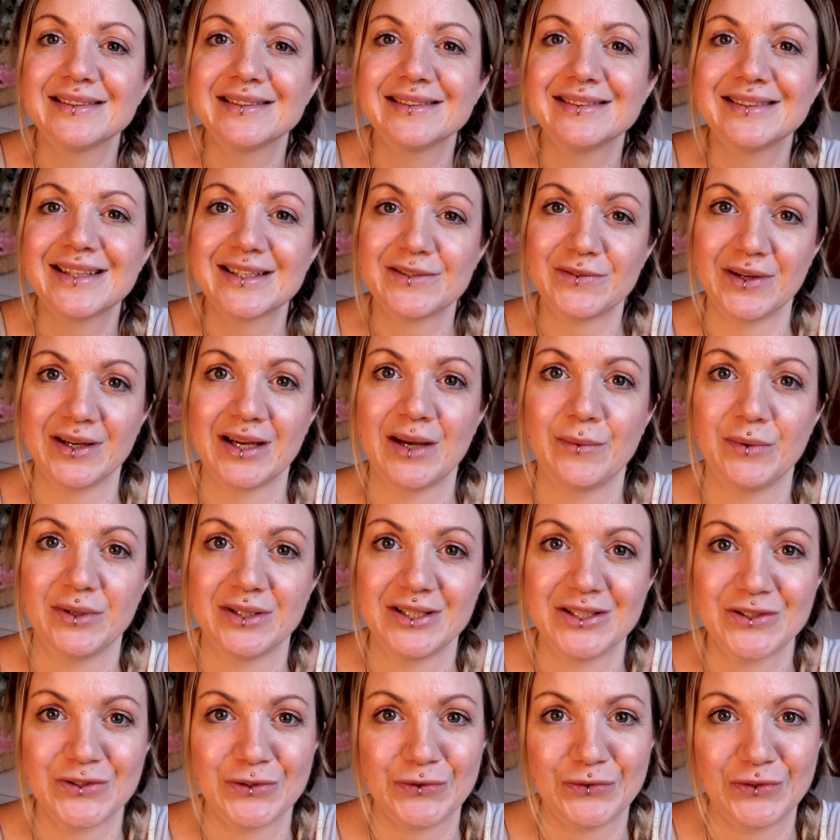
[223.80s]
deswegen habe ich
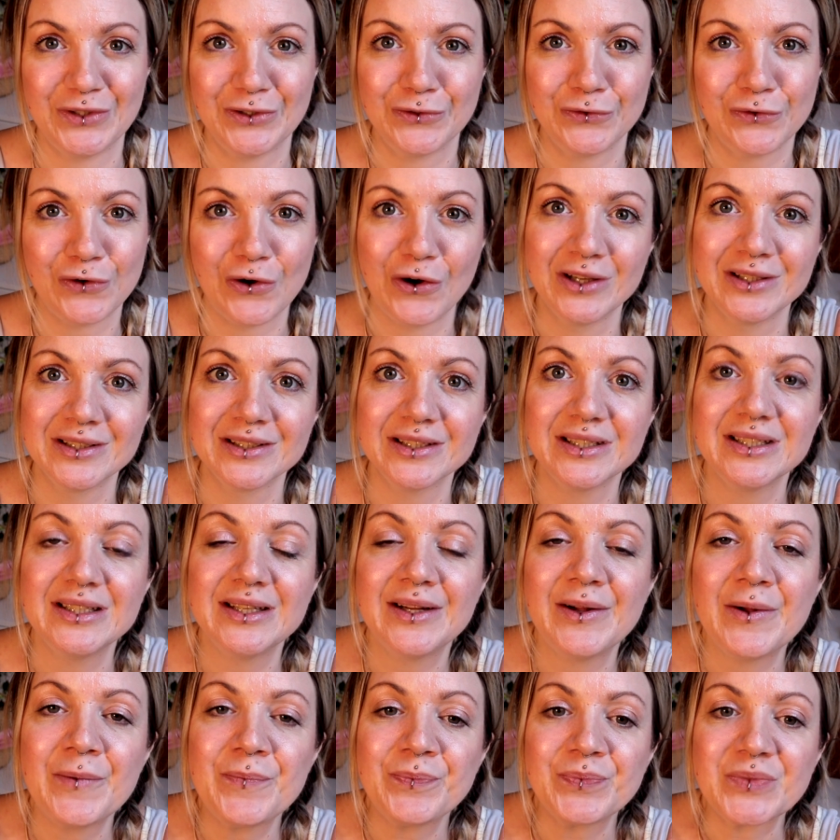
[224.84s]
nicht so viele Freunde,
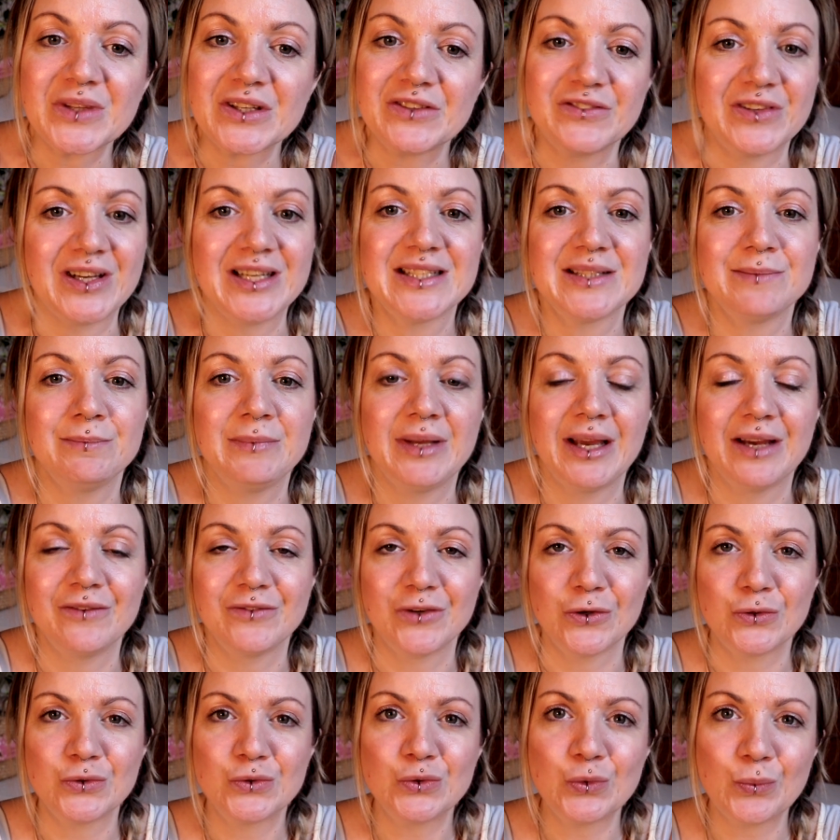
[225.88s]
weil es mir
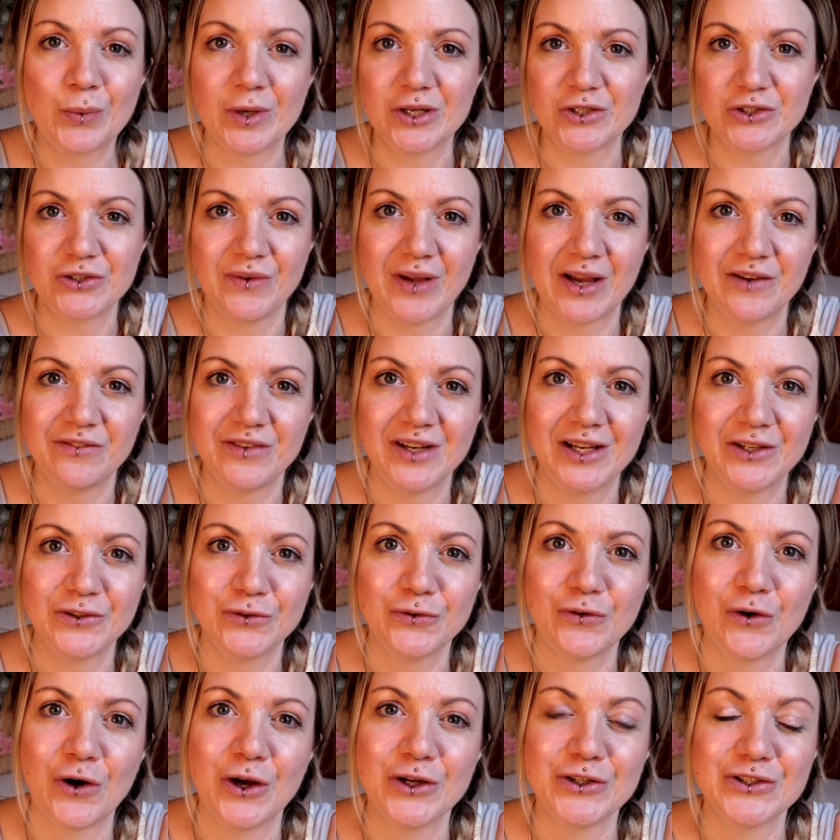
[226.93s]
einfach super schwer fällt,
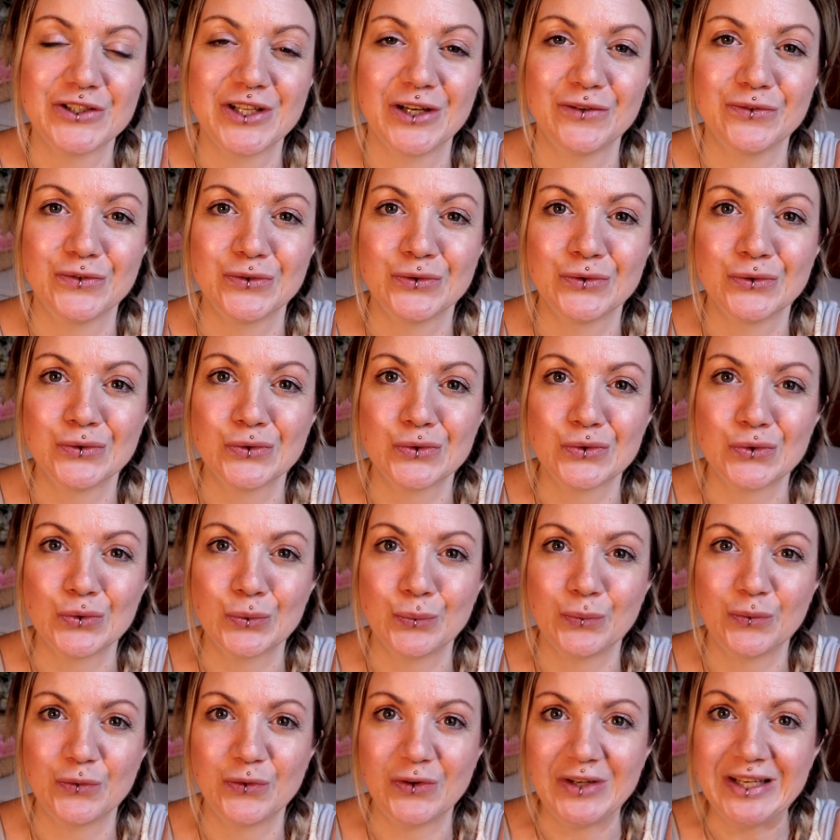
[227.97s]
Freundschaften zu
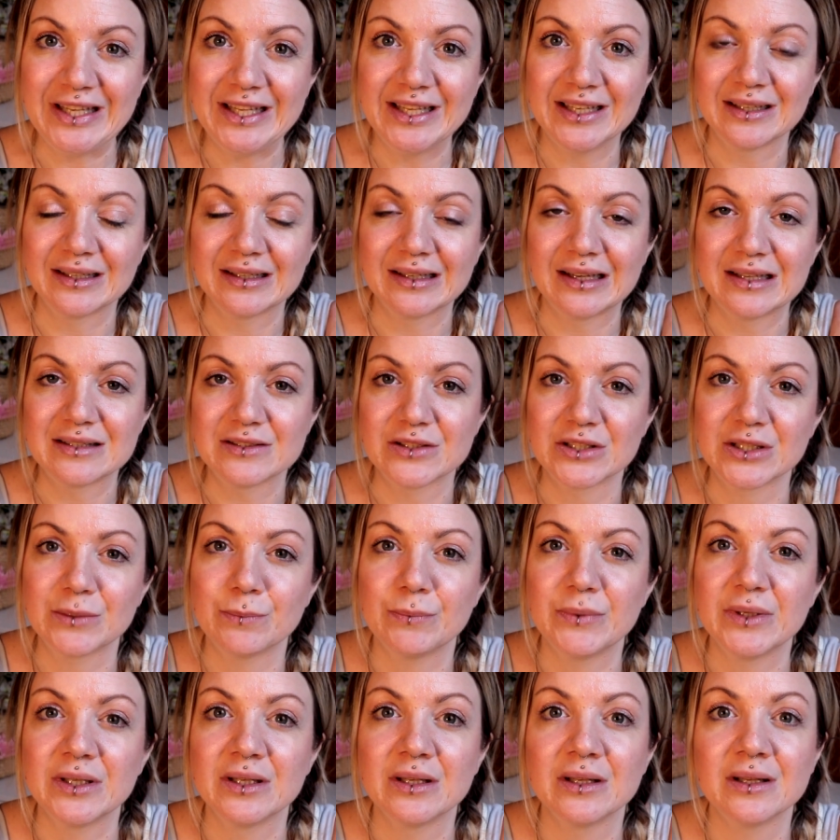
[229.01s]
pflegen. Also ich
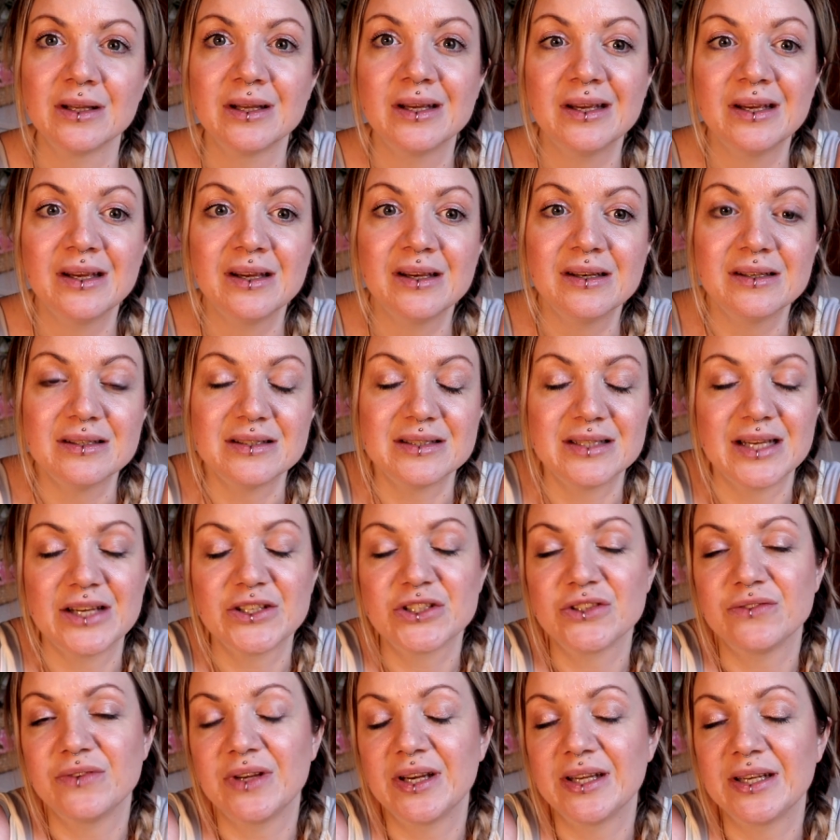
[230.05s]
bin sehr
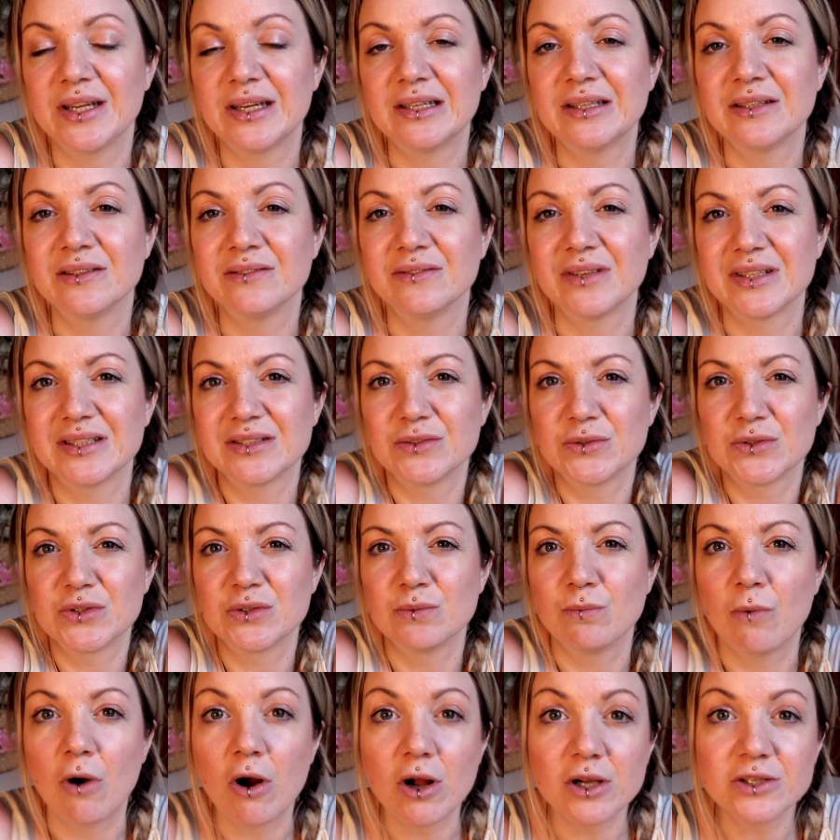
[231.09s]
schwer darin, was so
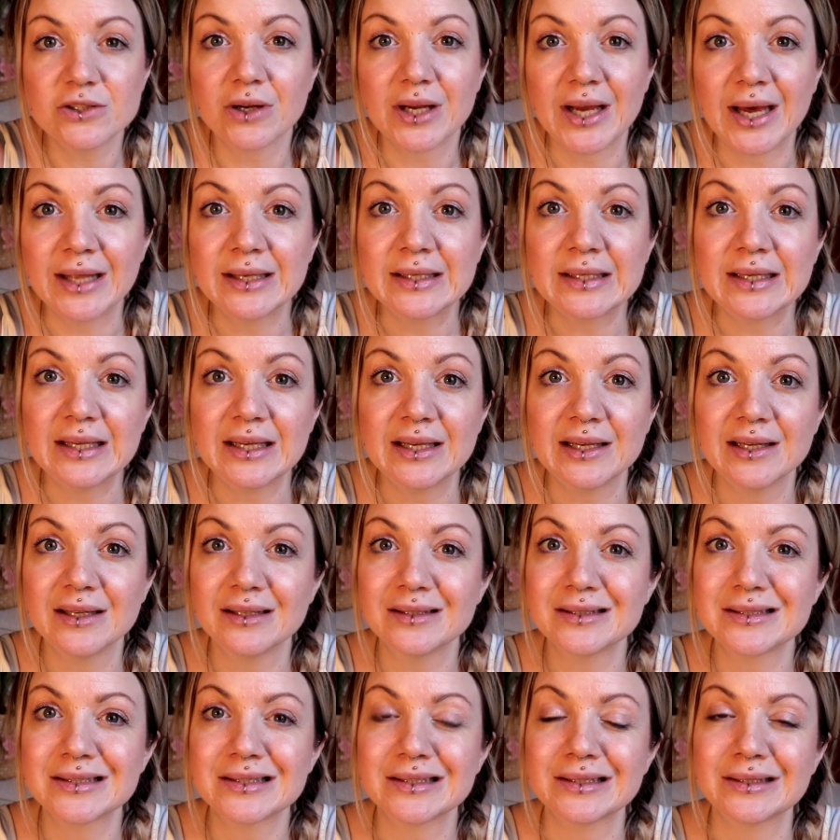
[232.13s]
Smalltalk
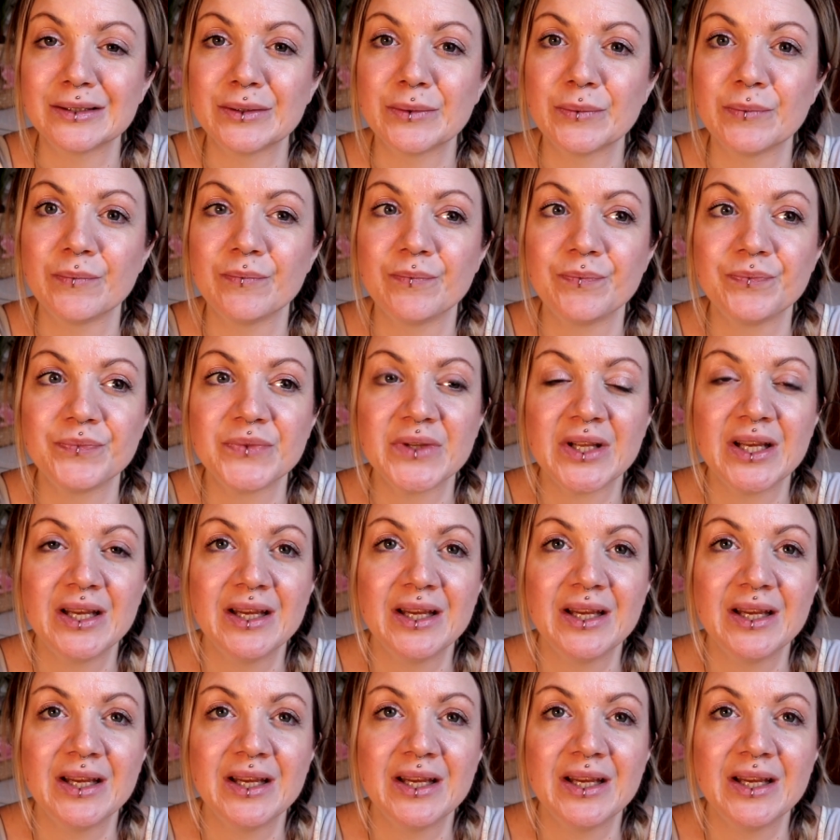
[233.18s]
angeht. Ähm,